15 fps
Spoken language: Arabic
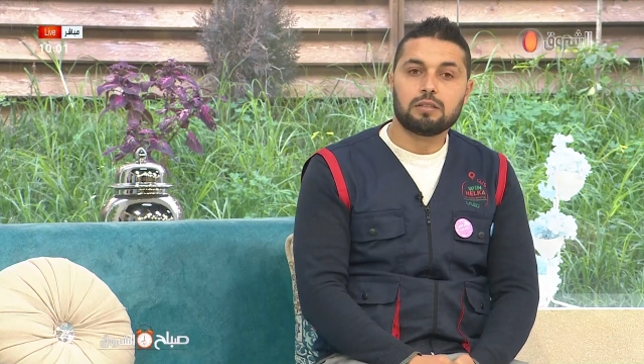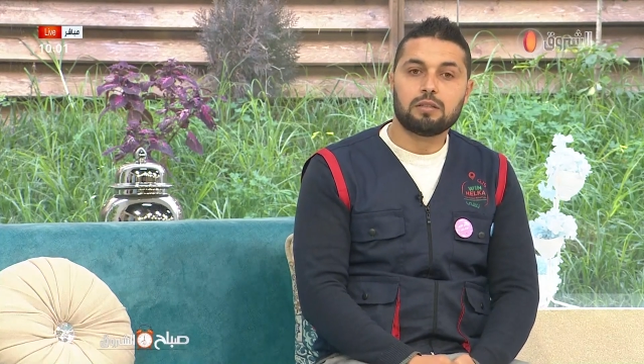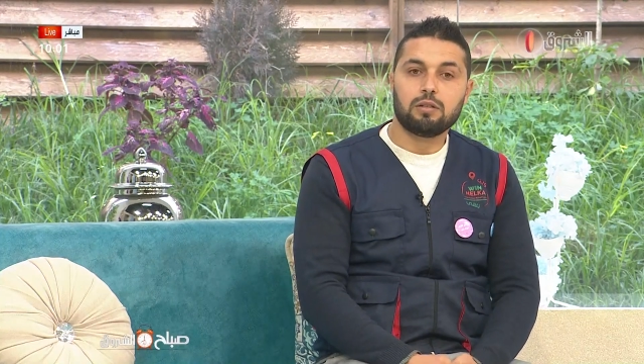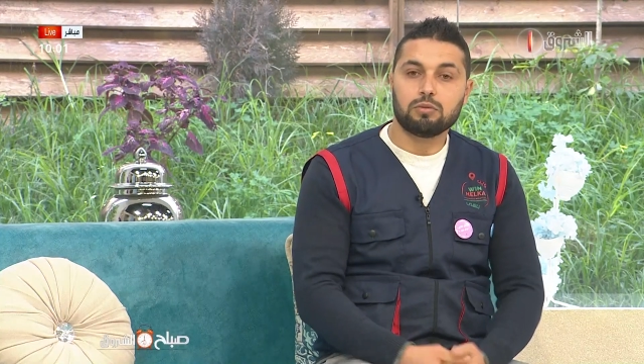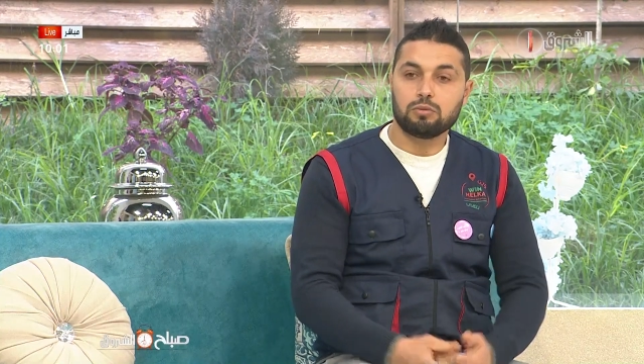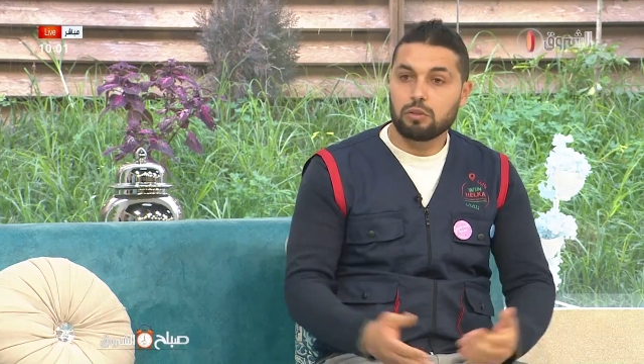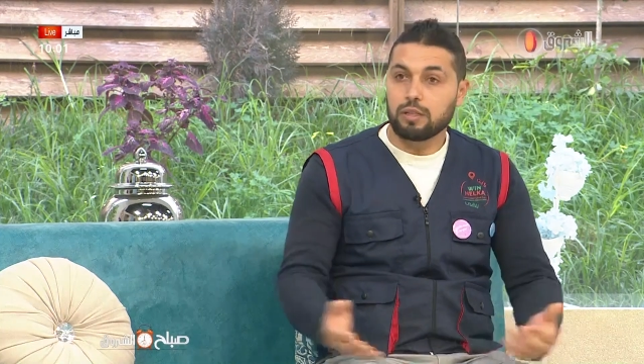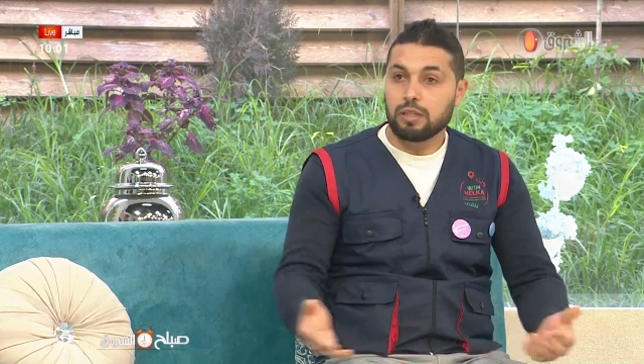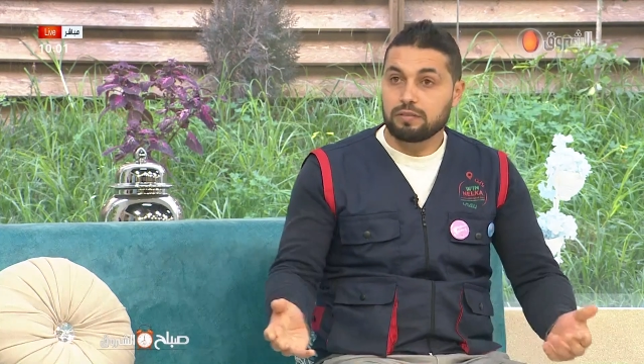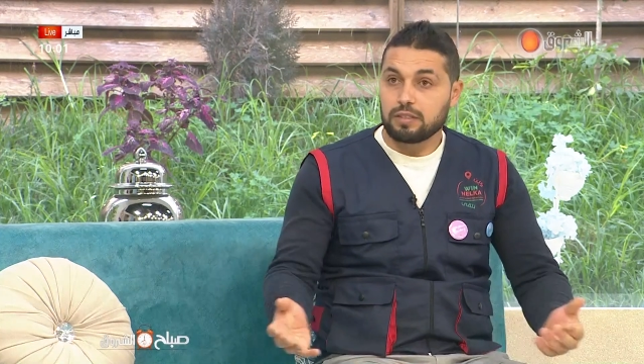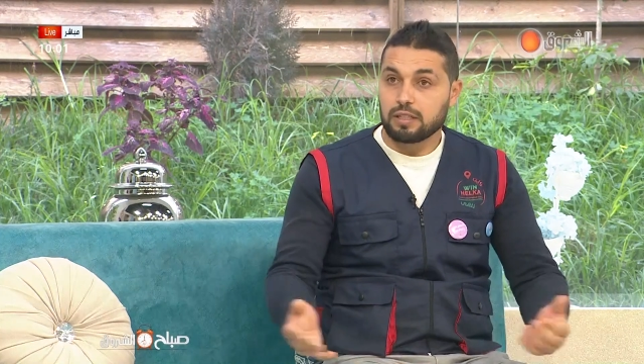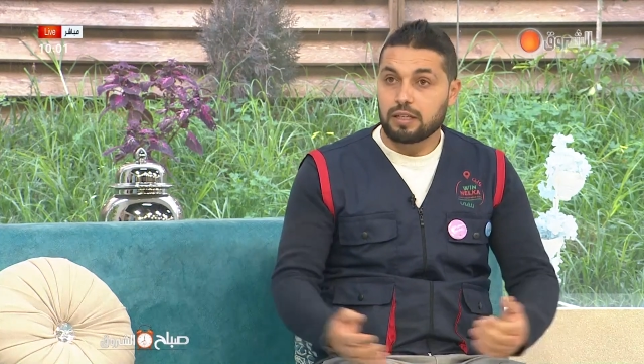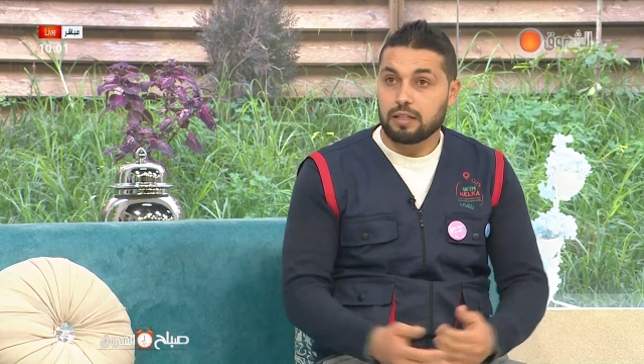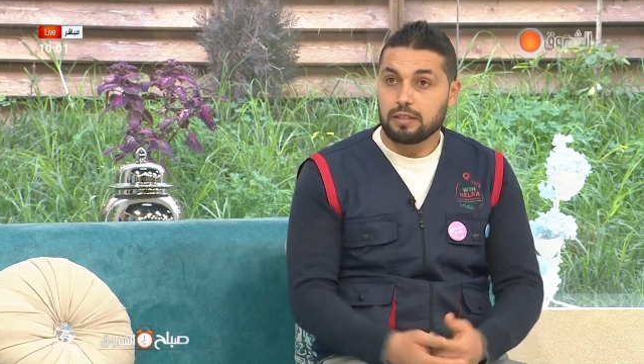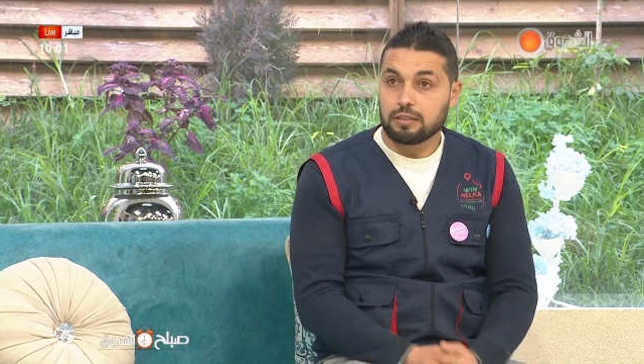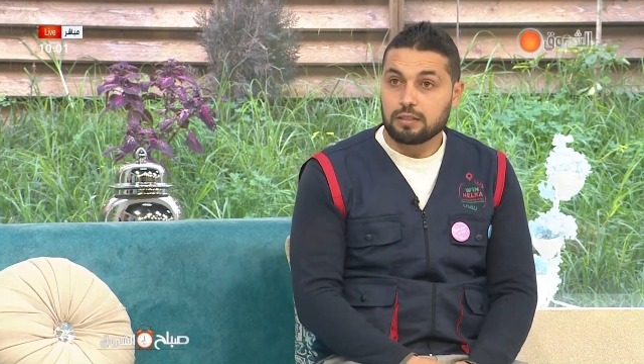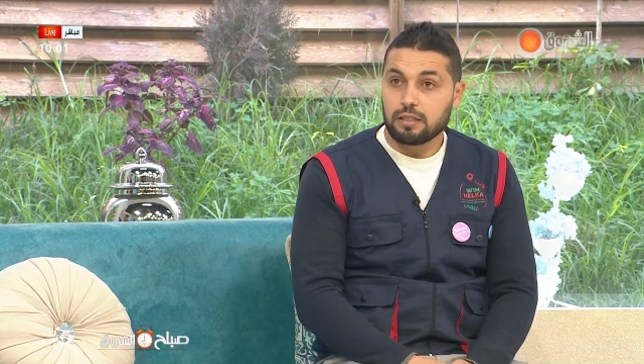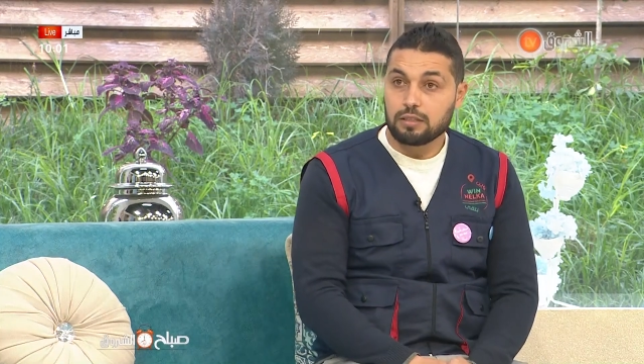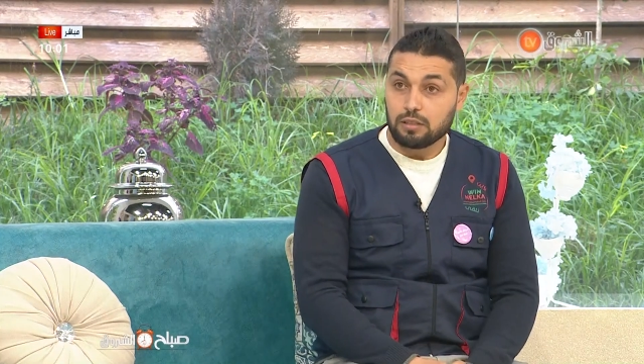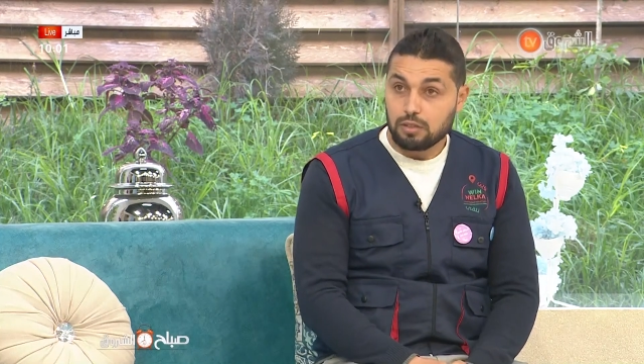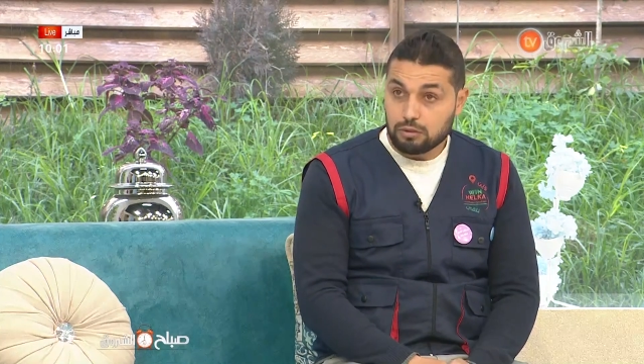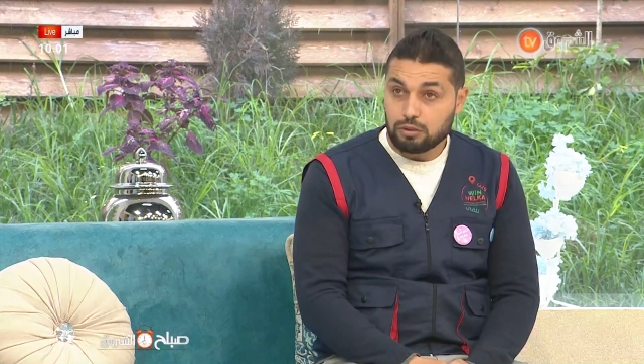حضورنا في قناه
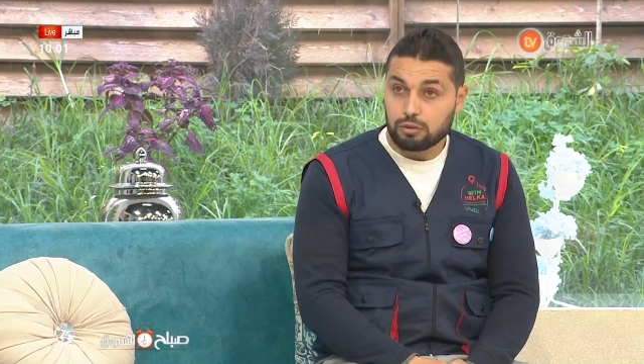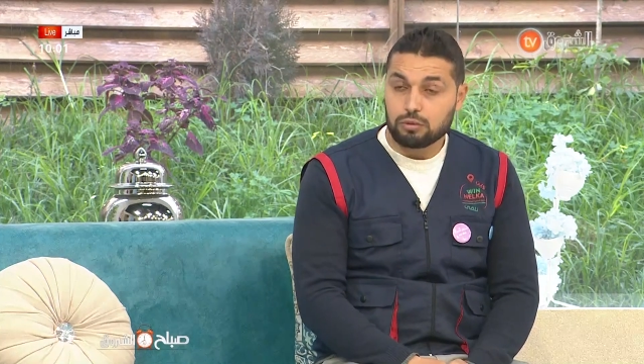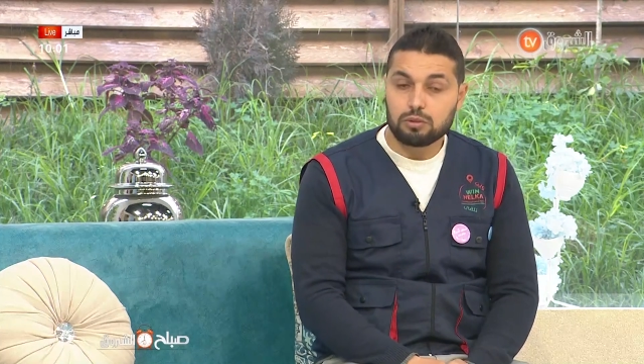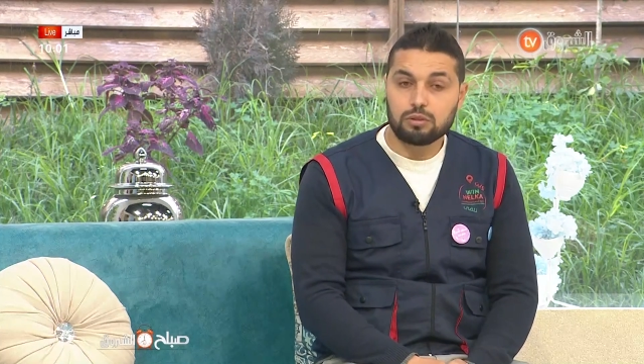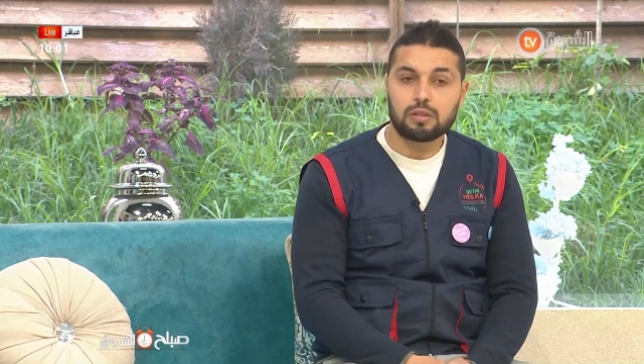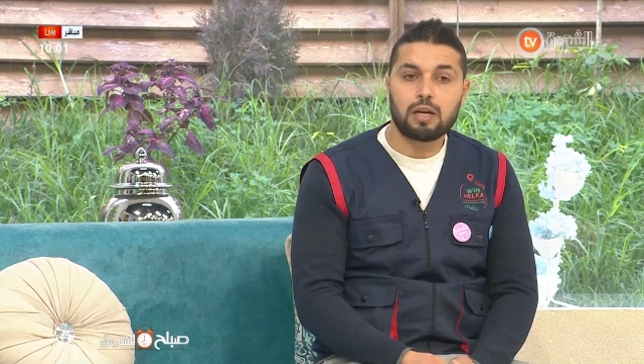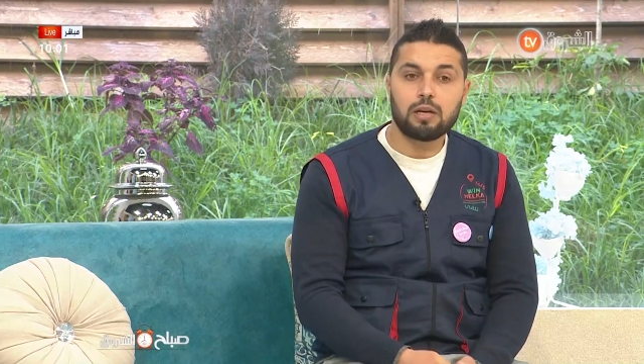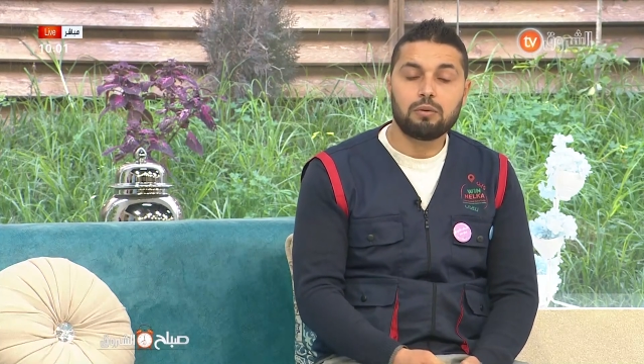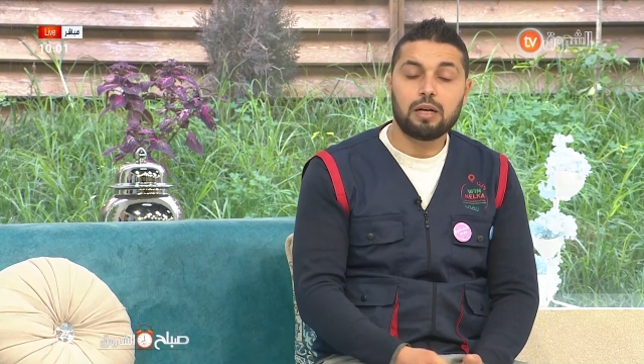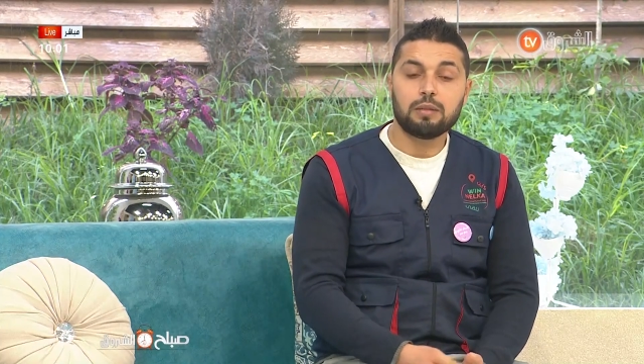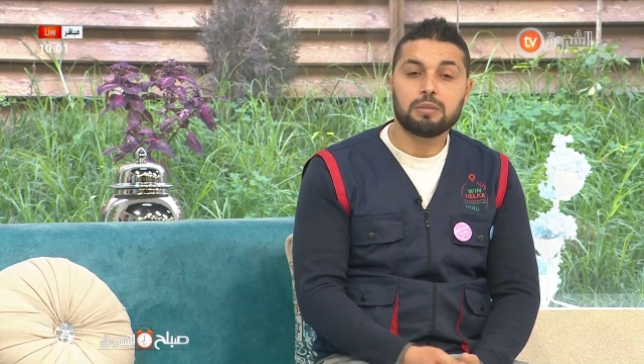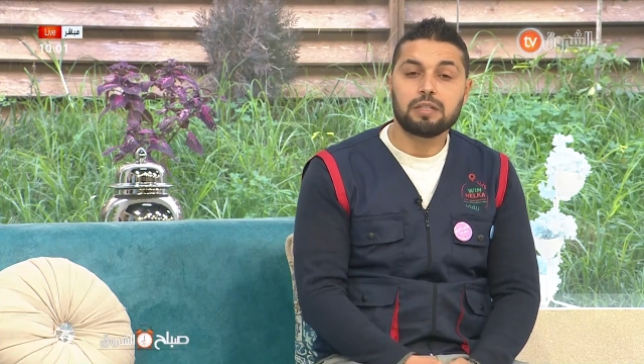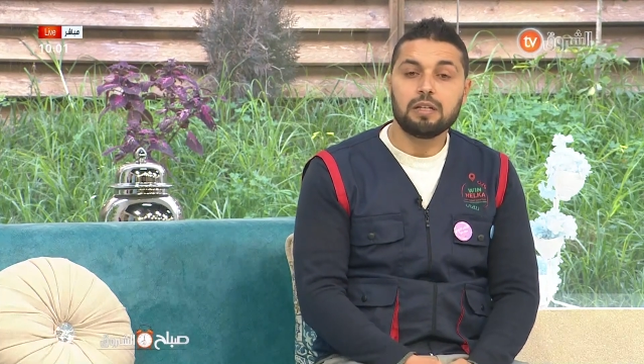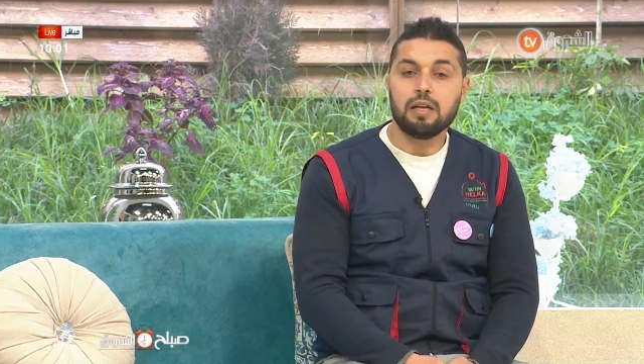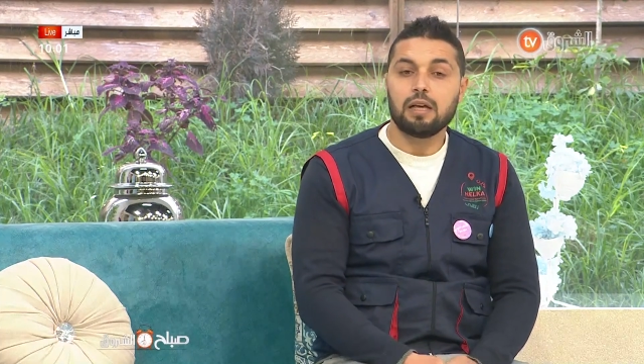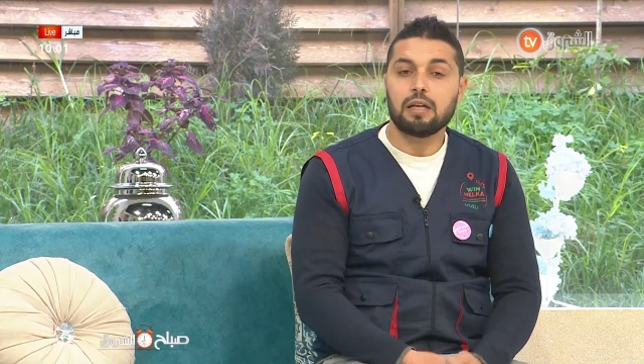الشروق او عبر